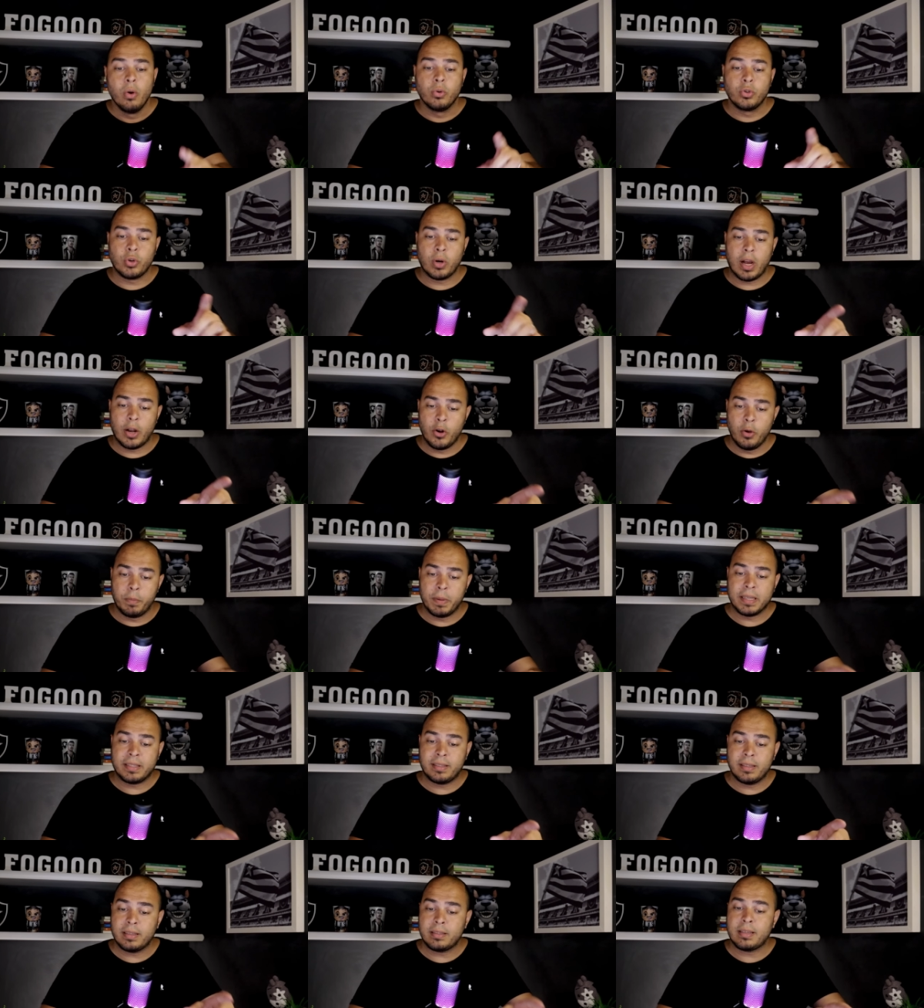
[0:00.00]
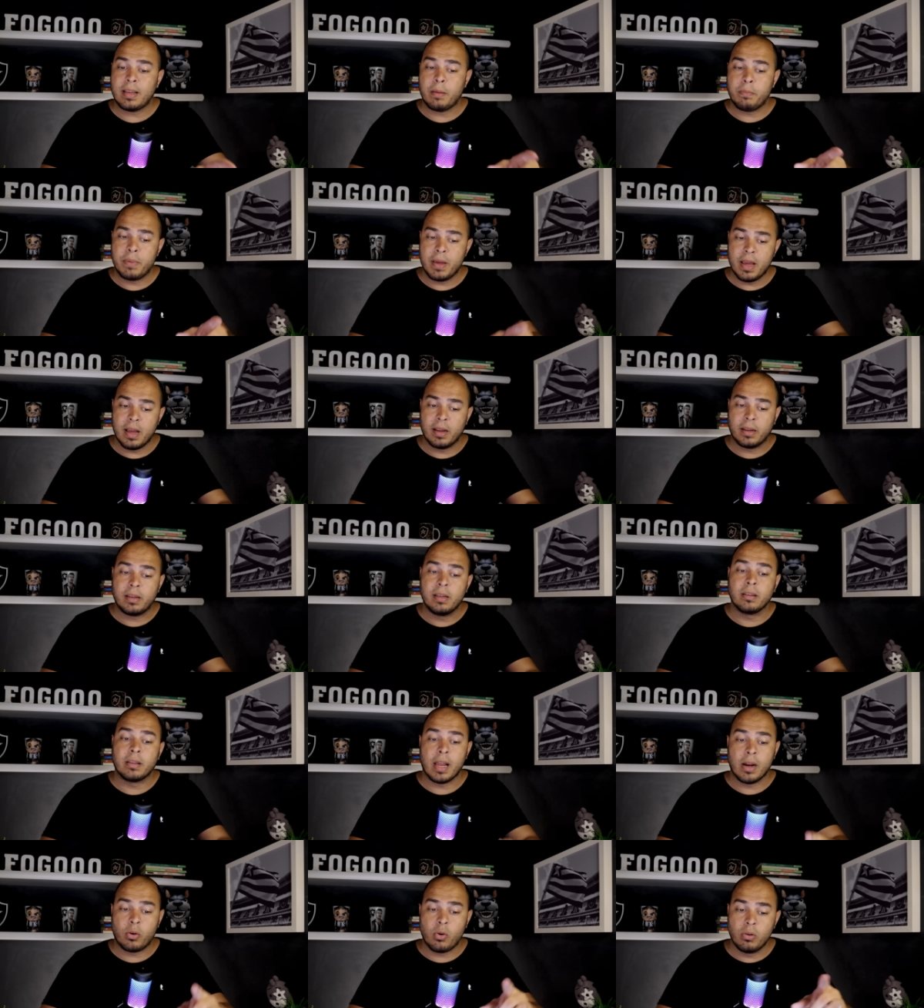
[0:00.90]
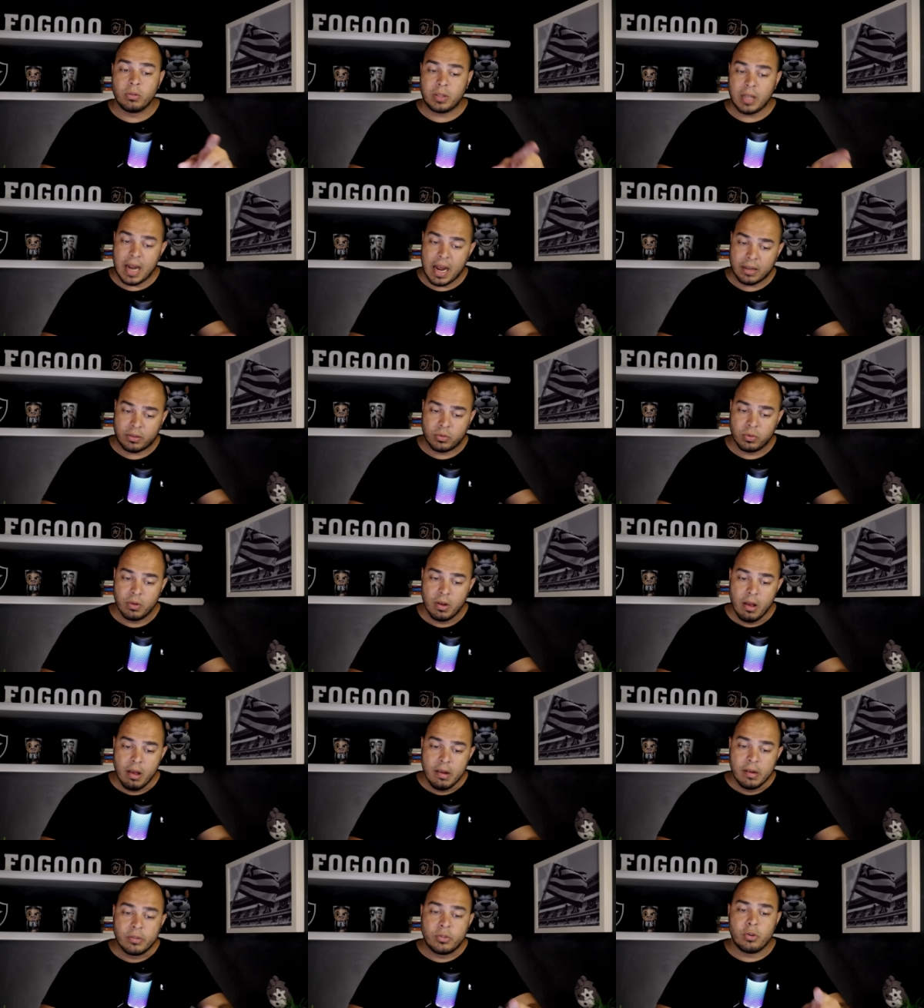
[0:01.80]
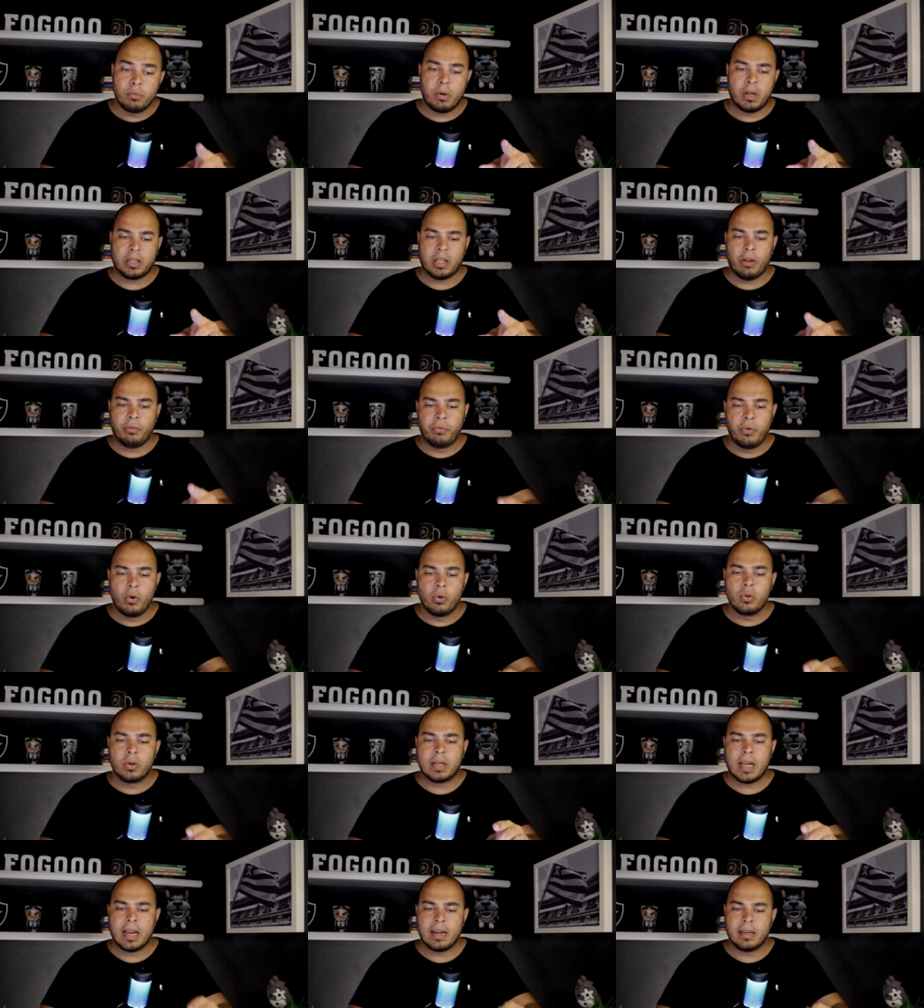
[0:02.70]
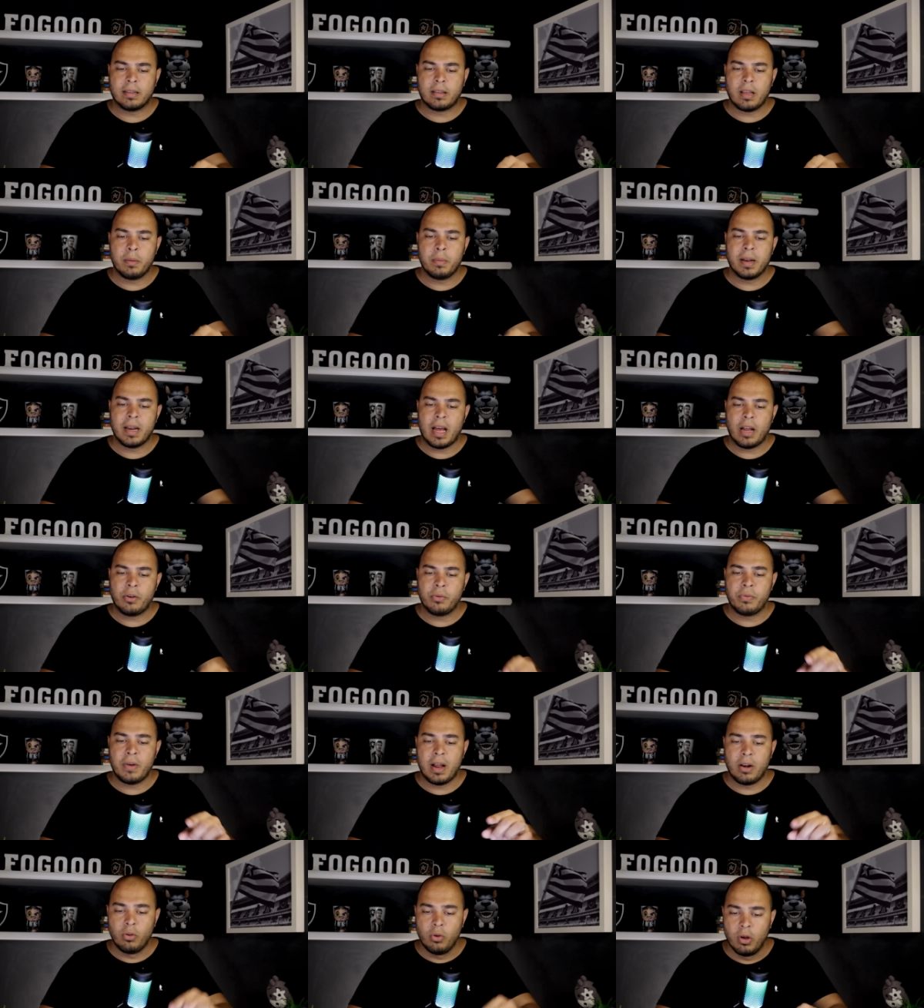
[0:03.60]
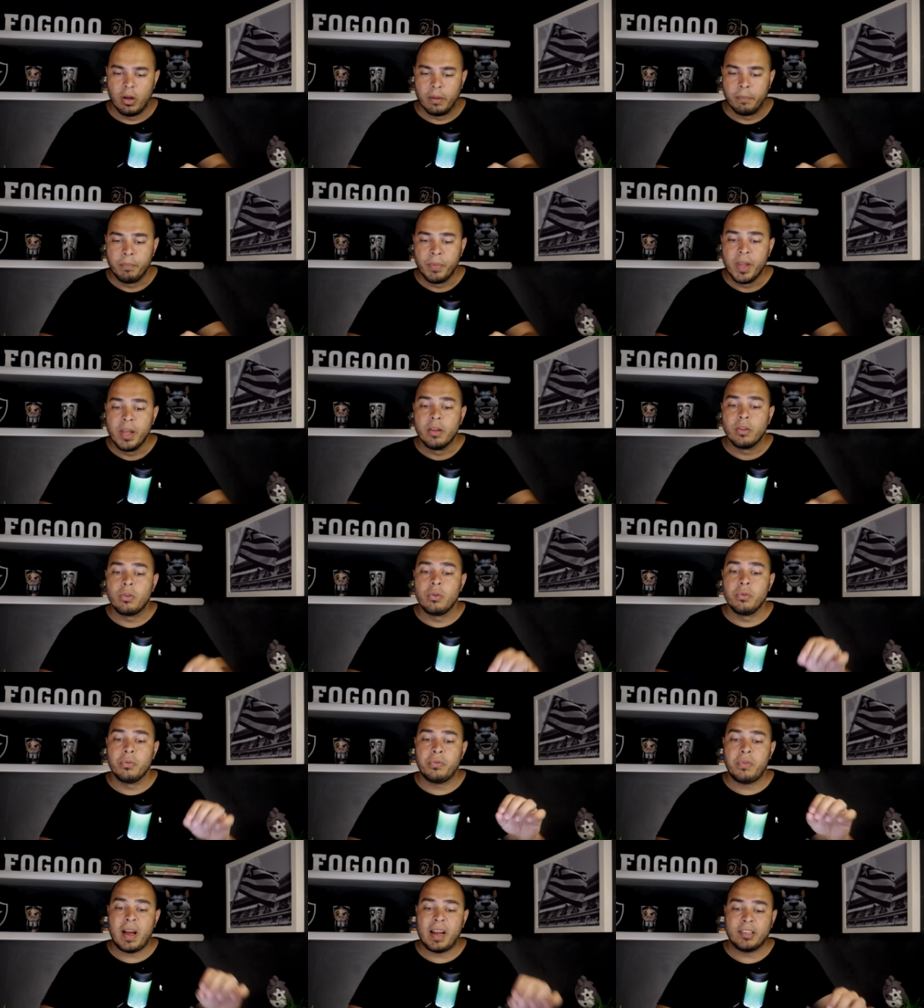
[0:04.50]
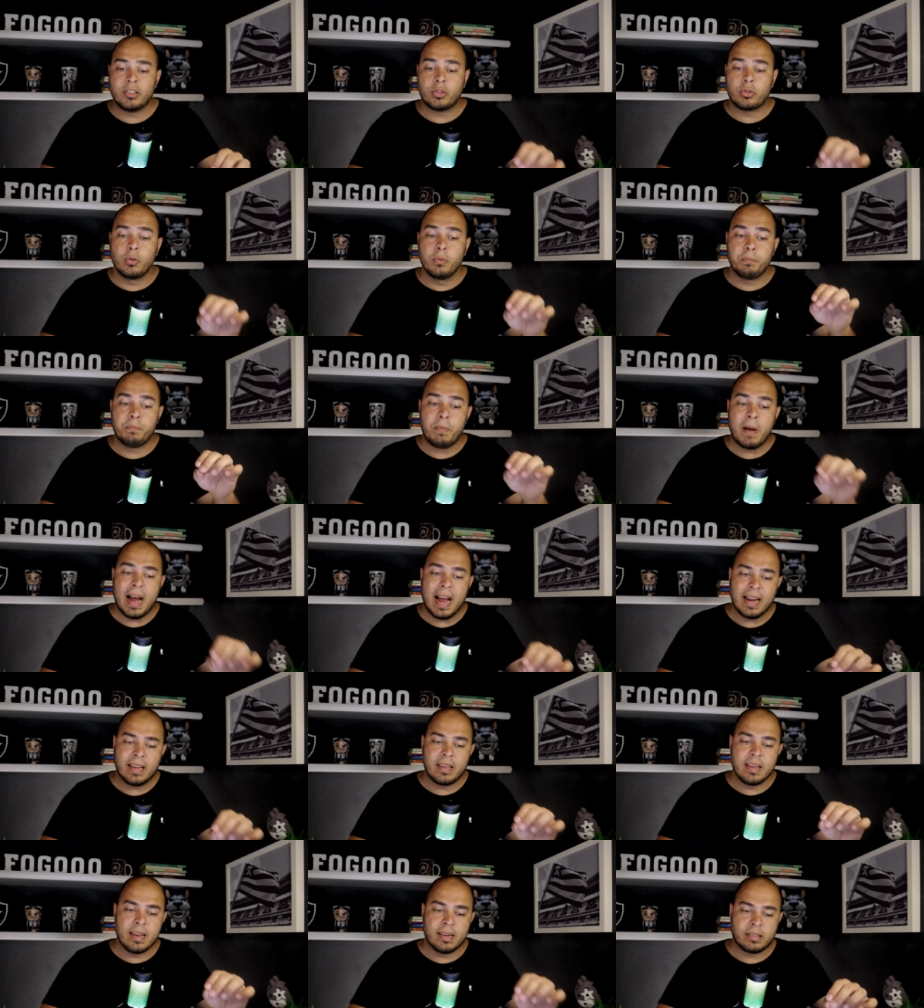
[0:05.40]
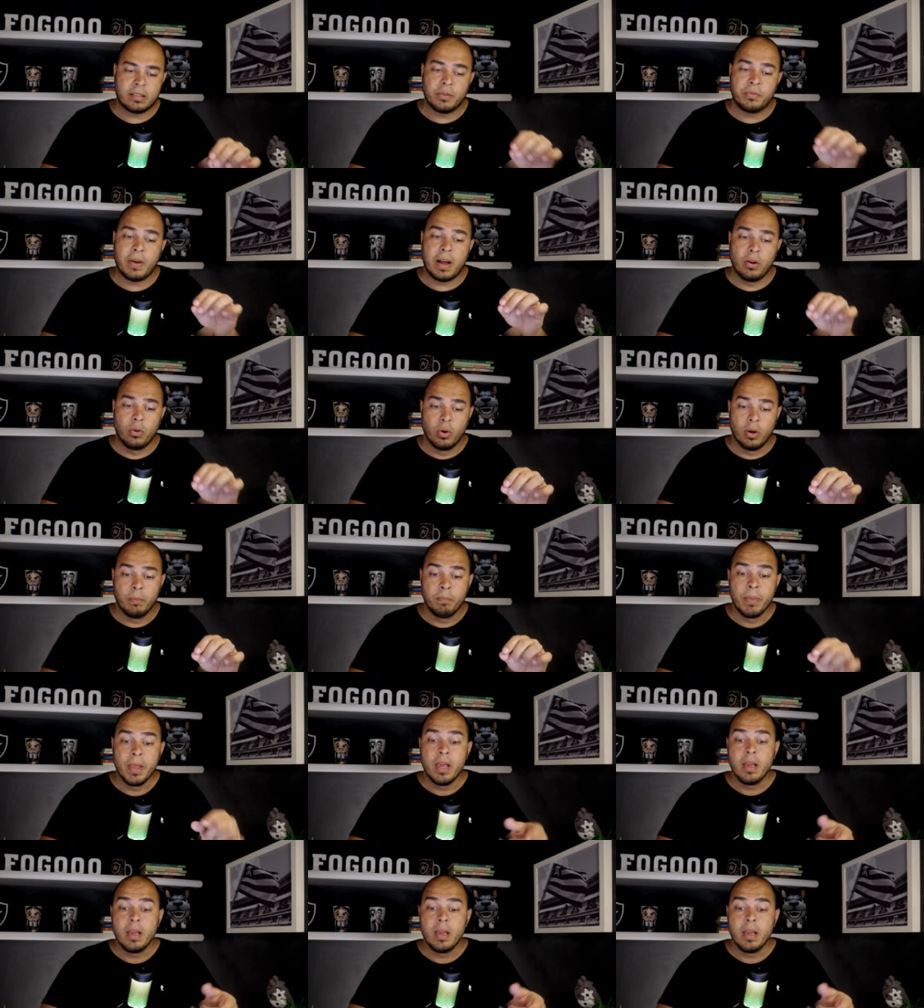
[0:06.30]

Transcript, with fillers: O jogador precisa saber que tem contrato. Se o Botafogo quer determinado valor, que o Vasco pague esse valor.